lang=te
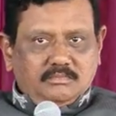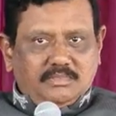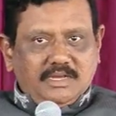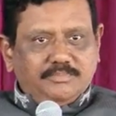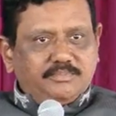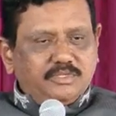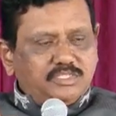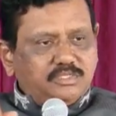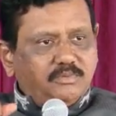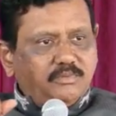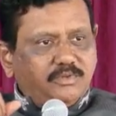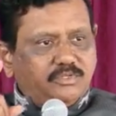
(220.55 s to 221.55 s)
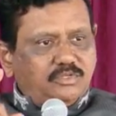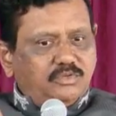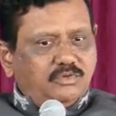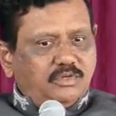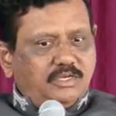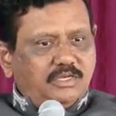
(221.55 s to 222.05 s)
బాప్తిస్మం ఇచ్చి
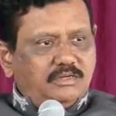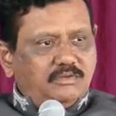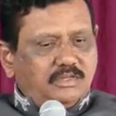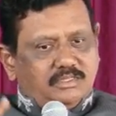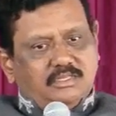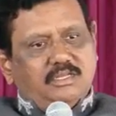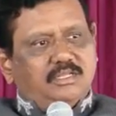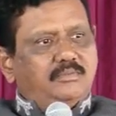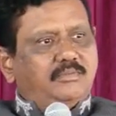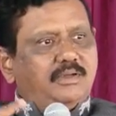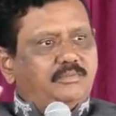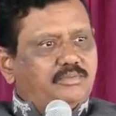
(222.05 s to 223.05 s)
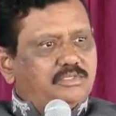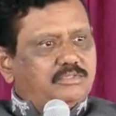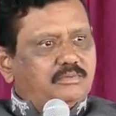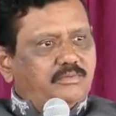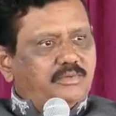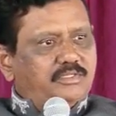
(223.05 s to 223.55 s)
యోహాను అందరికీ
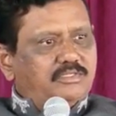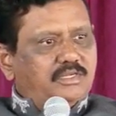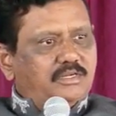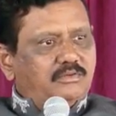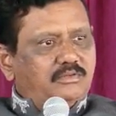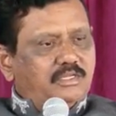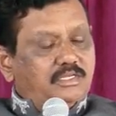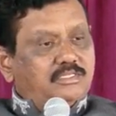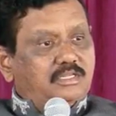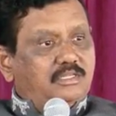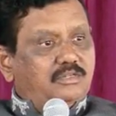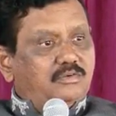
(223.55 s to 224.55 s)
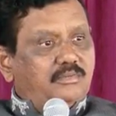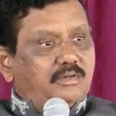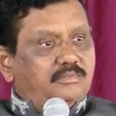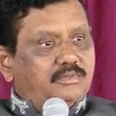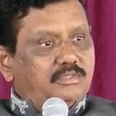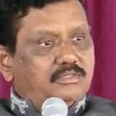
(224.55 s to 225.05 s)
బాప్తిస్మం ఇచ్చాడు ఏసయ్యకు
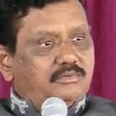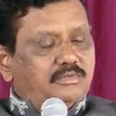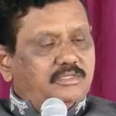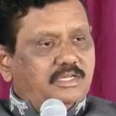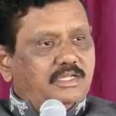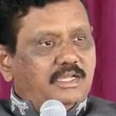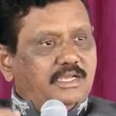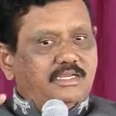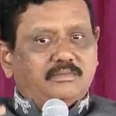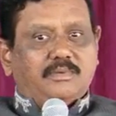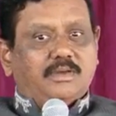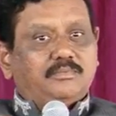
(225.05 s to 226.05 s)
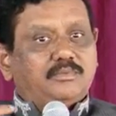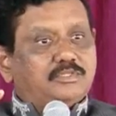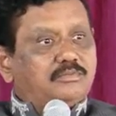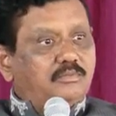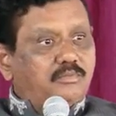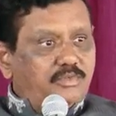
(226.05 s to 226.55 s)
బాప్తిస్మం ఇచ్చాడు ఆయన
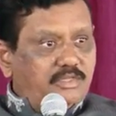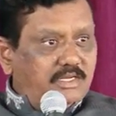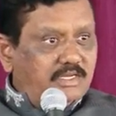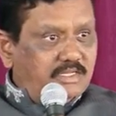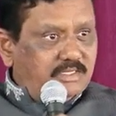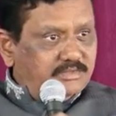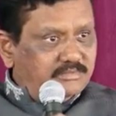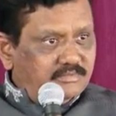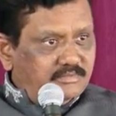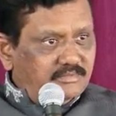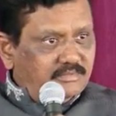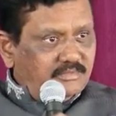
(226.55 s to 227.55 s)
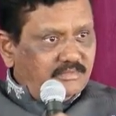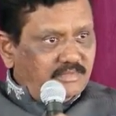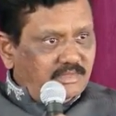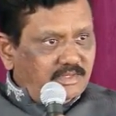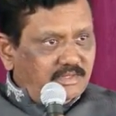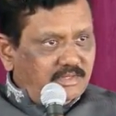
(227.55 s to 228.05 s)
బాప్తిస్మం పొందాడా
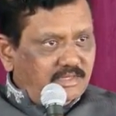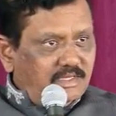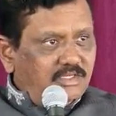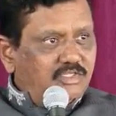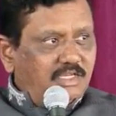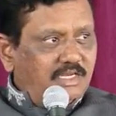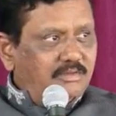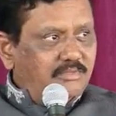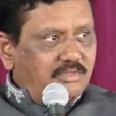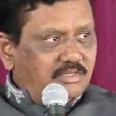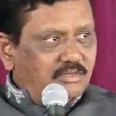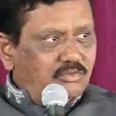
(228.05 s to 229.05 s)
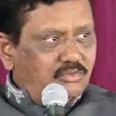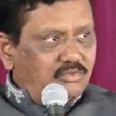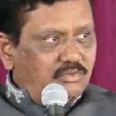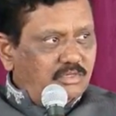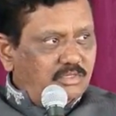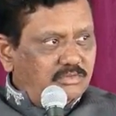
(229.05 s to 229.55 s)
అని చాలామంది
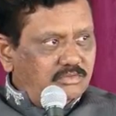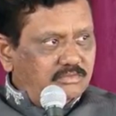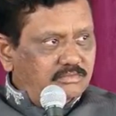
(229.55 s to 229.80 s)
అడుగుతున్నారు